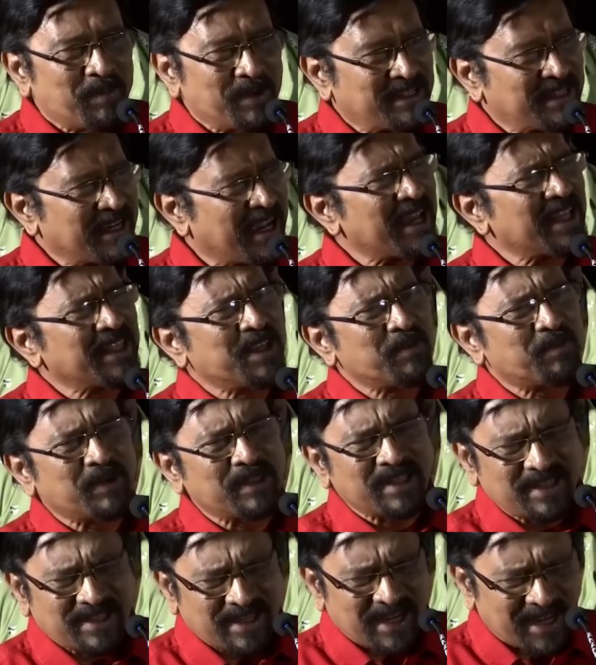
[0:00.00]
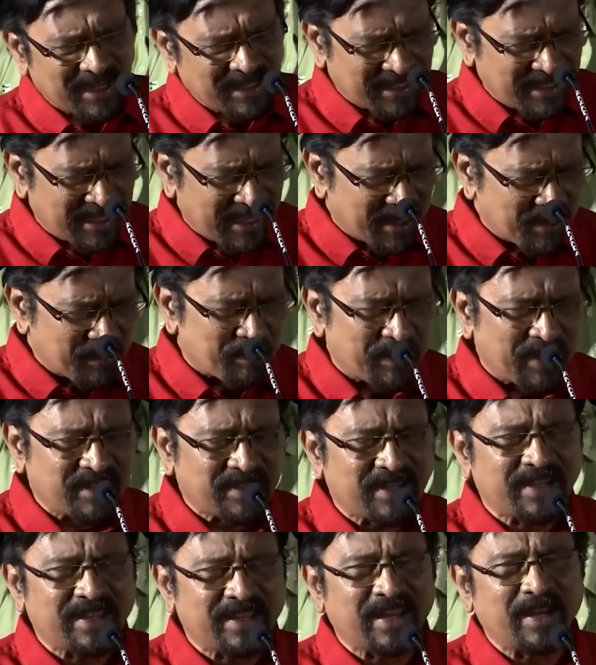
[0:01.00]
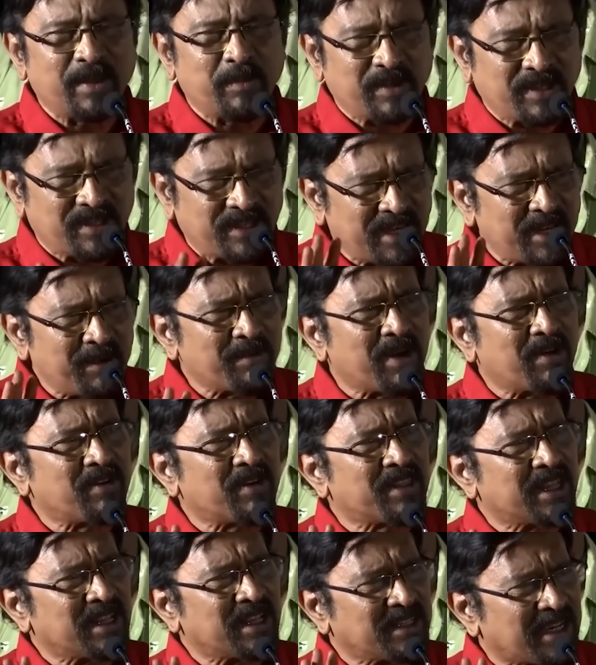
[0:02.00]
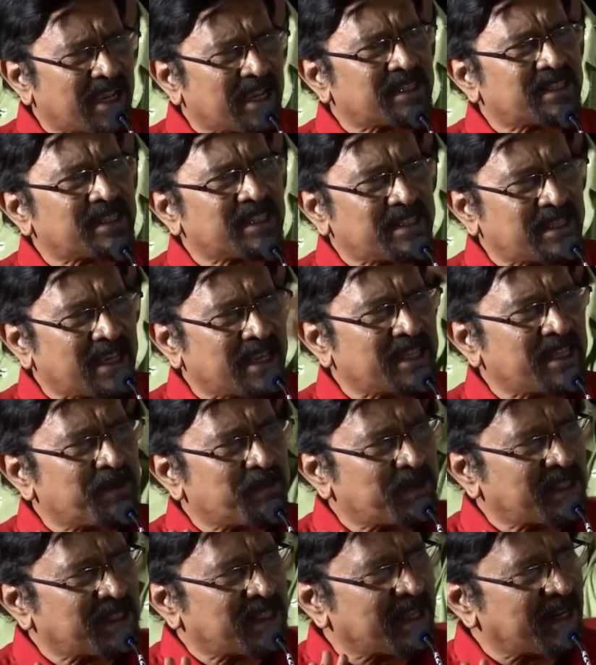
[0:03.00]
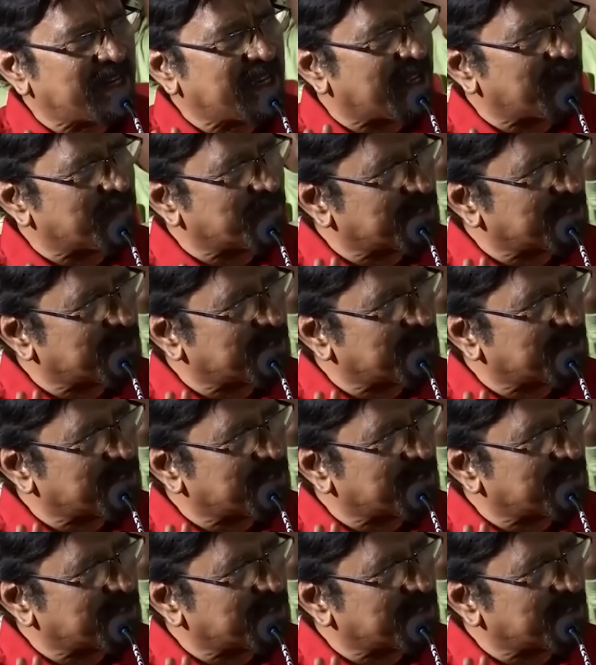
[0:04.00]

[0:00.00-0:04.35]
இப்போ ஜாதியை பற்றி ஜாஸ்தி யாரும் பேசுறது இல்லை இப்போ சினிமாவில் தான் ஜாஸ்தி ஜாதியை பற்றி எடுக்க